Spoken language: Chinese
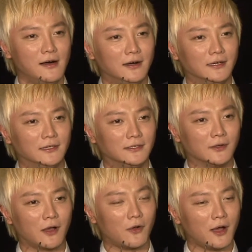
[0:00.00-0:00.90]
呃，
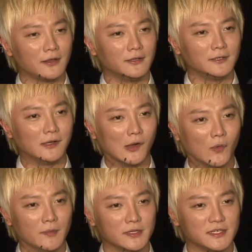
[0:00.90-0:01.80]
花花呢，啊，
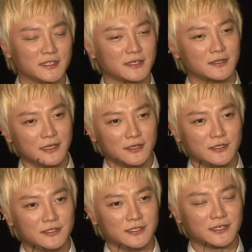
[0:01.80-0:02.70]
我们接下
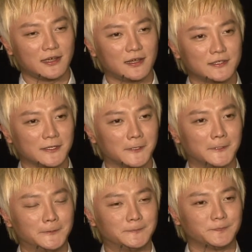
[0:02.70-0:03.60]
即将要这
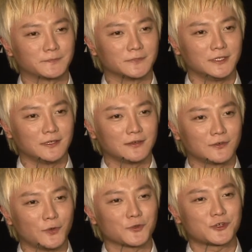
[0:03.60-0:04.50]
个
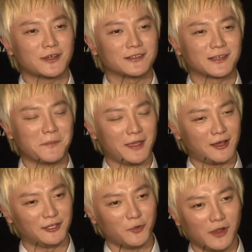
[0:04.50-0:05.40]
共创这个美
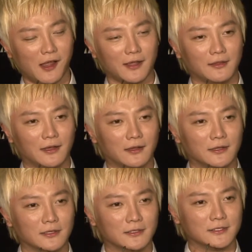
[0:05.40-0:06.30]
好的未来。那。